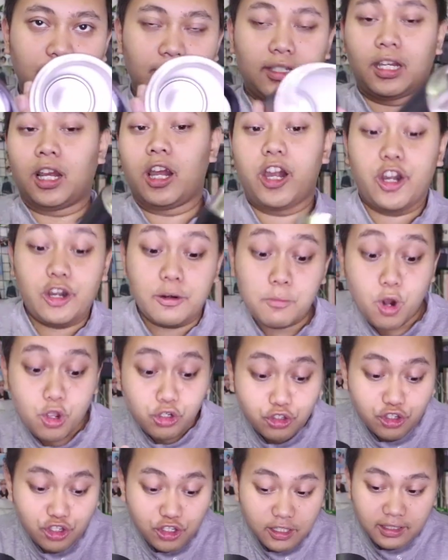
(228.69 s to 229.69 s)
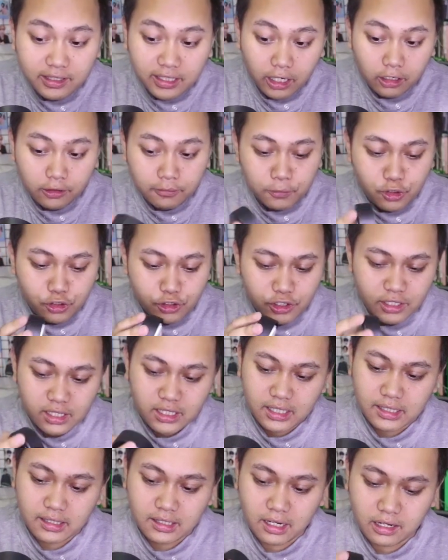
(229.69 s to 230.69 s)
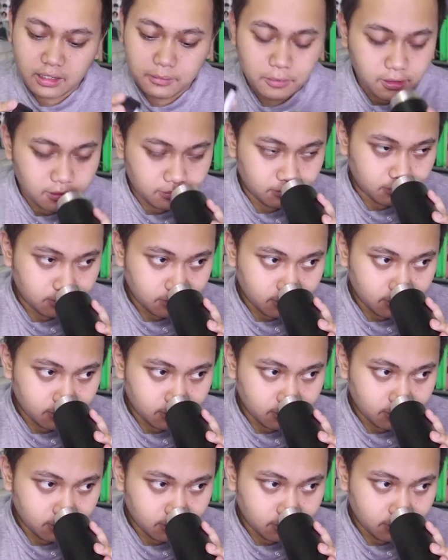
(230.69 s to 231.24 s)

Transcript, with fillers: termos termos termos